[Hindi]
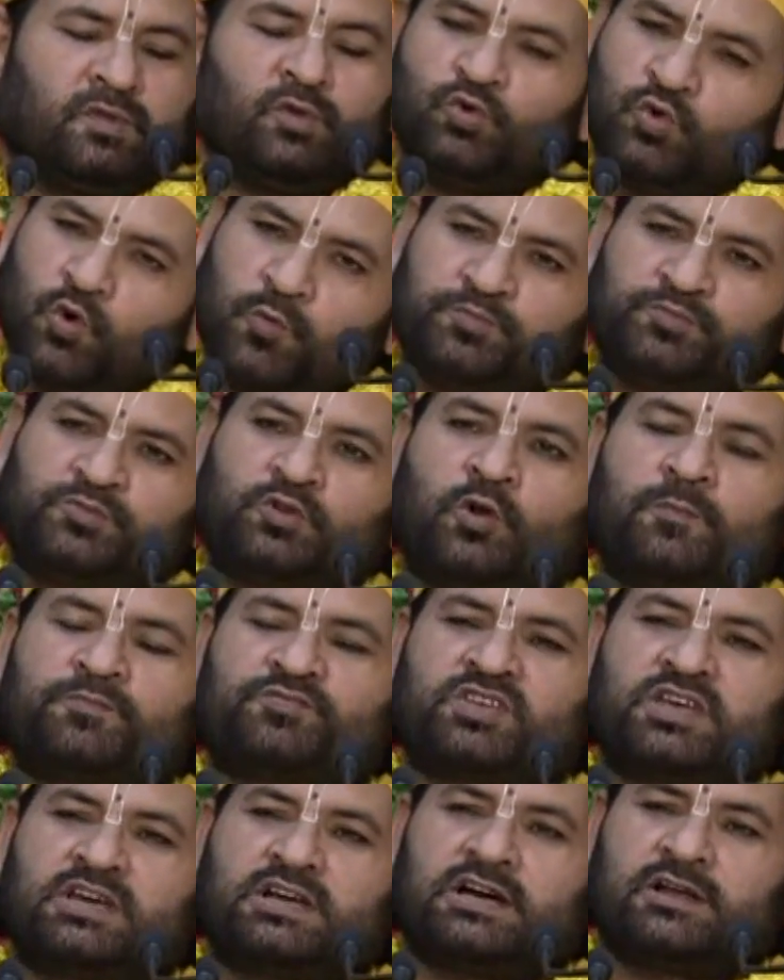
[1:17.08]
गुप्त रूप
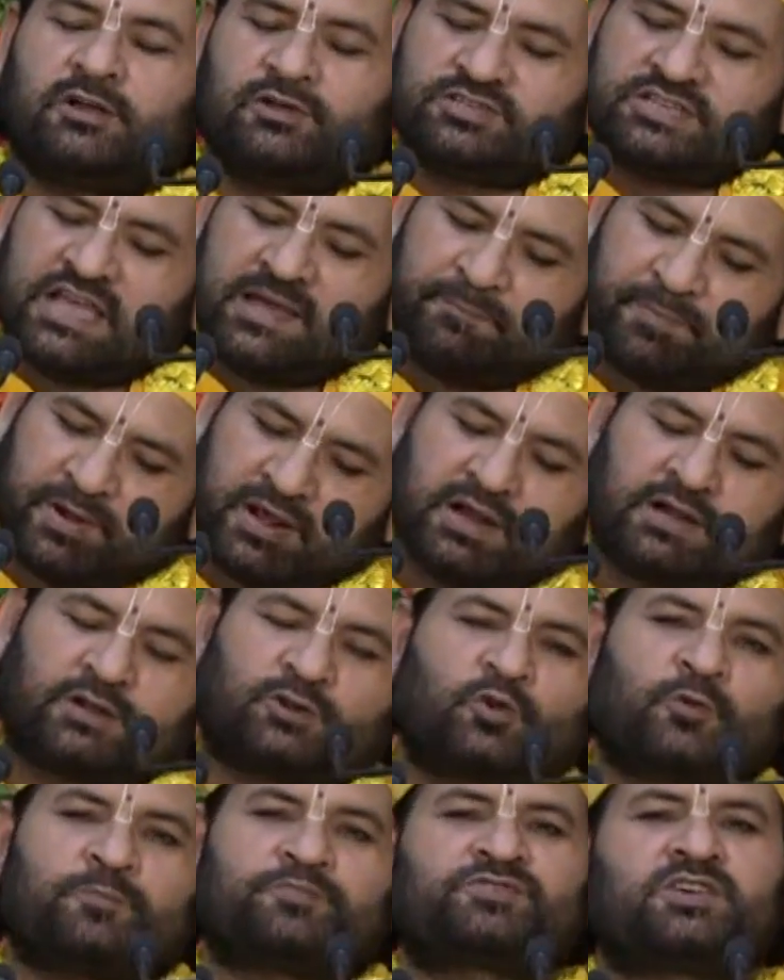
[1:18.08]
से करो चाहे प्रगट
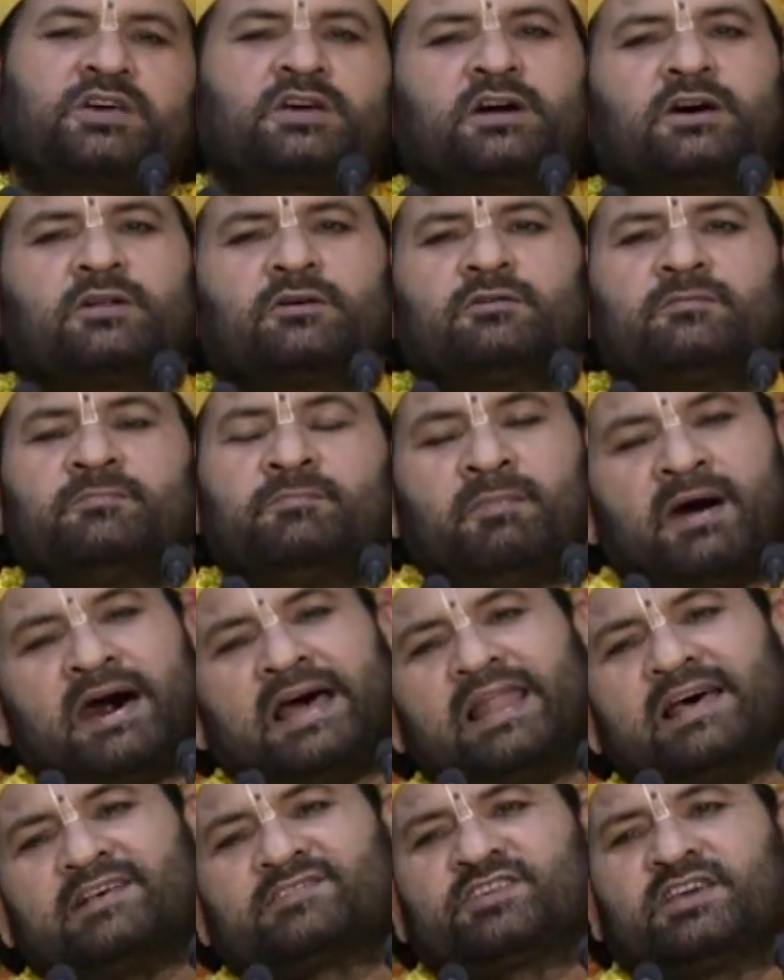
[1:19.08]
रूप से करो
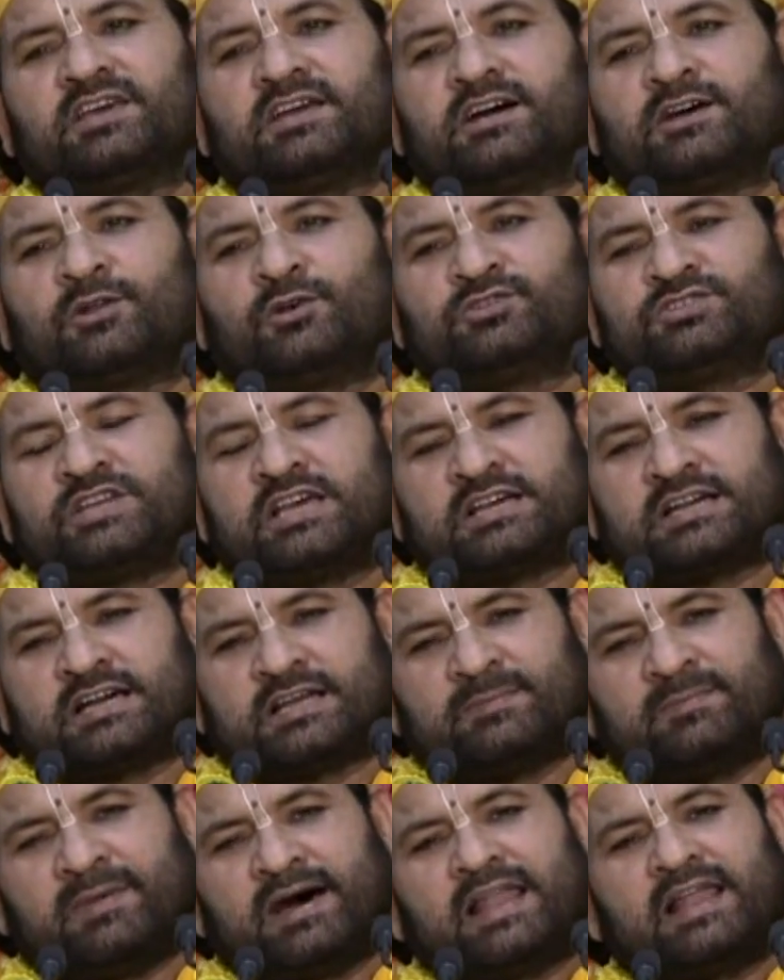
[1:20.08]
माला से करो चाहे
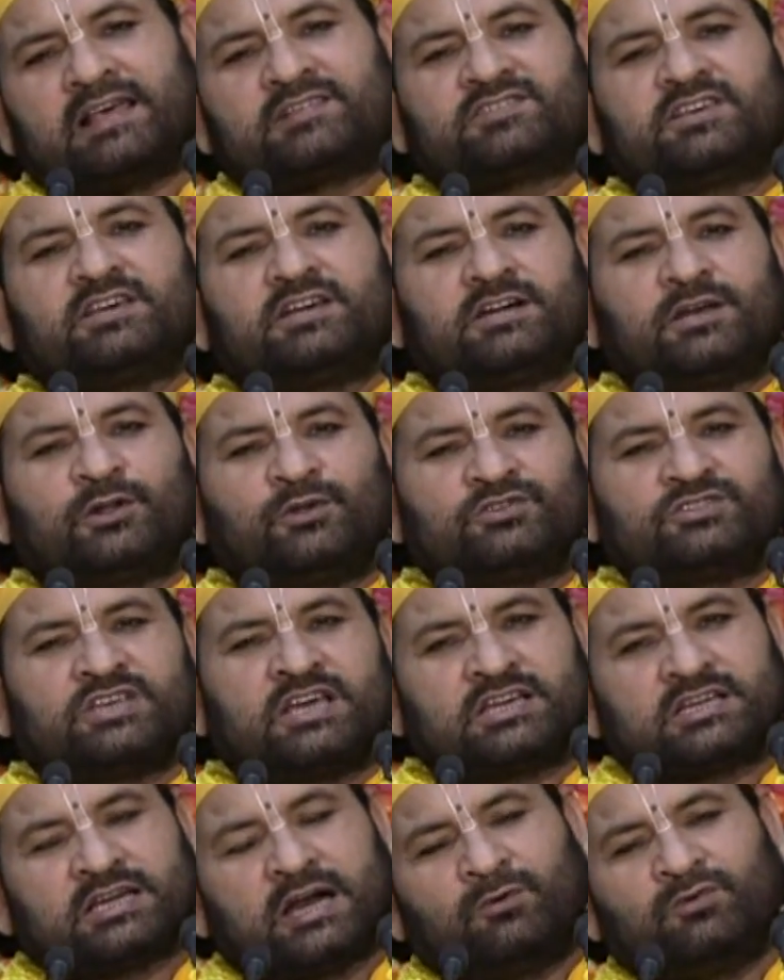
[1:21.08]
करमाला से करो चाहे
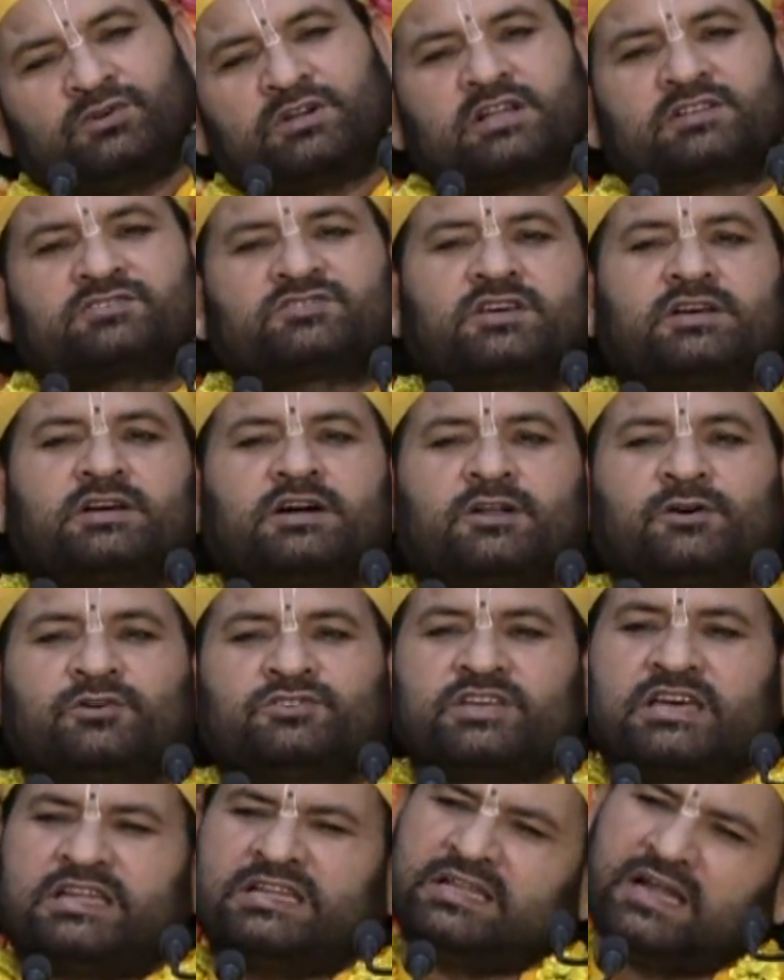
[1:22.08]
काउंटर से करो
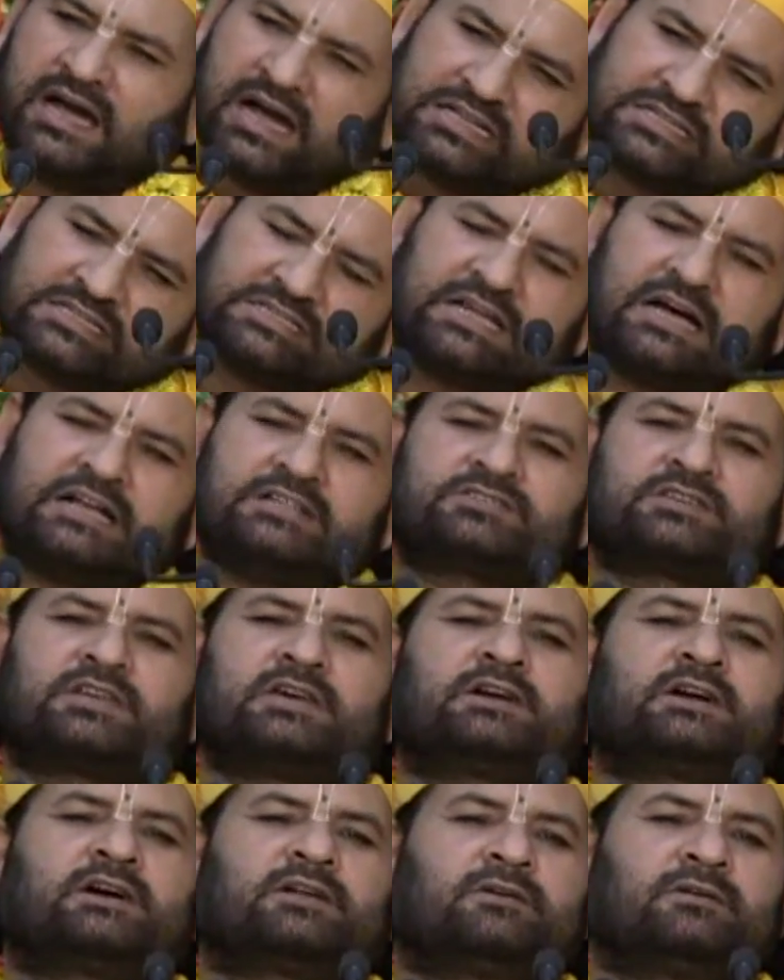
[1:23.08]
चाहे नाच नाच के
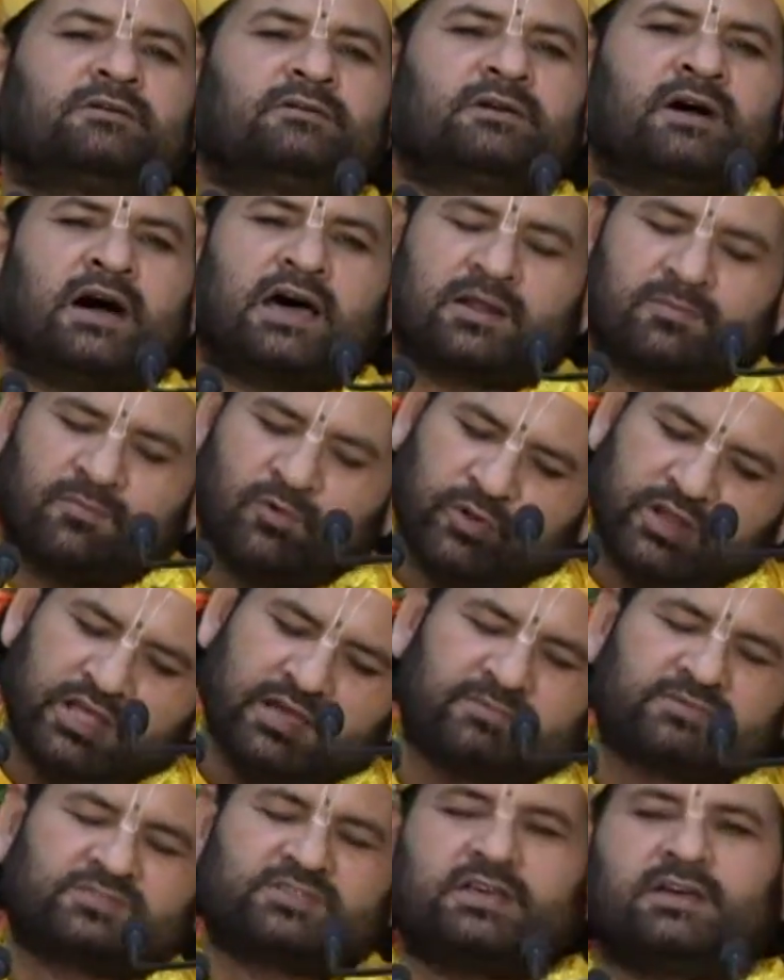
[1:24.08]
करो
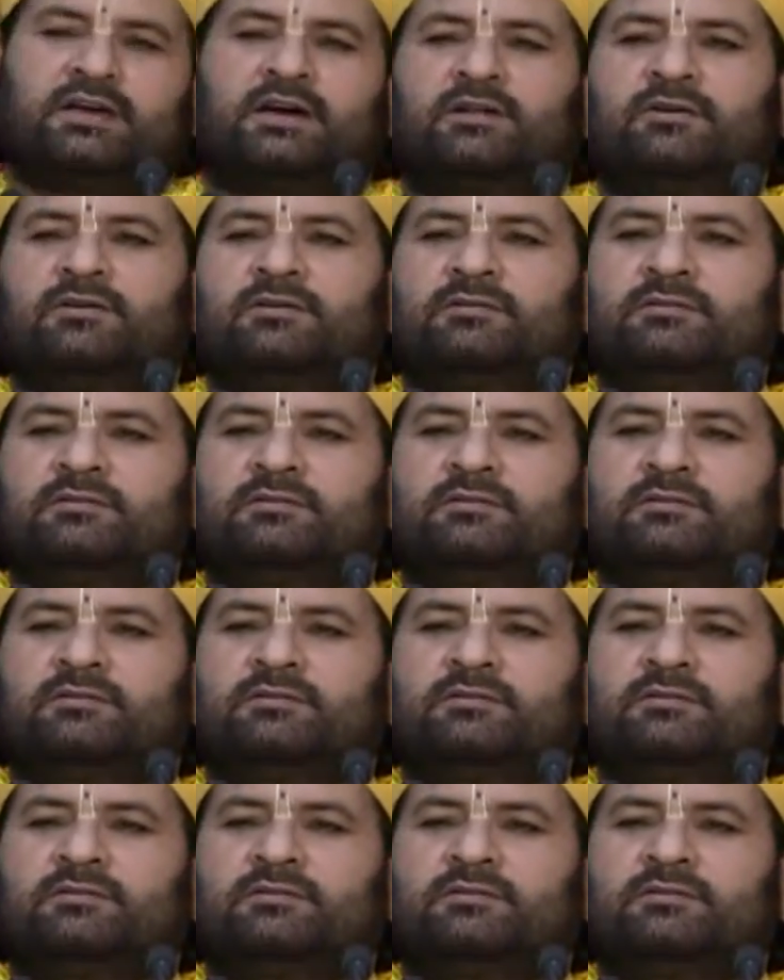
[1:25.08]
हारमोनियम से करो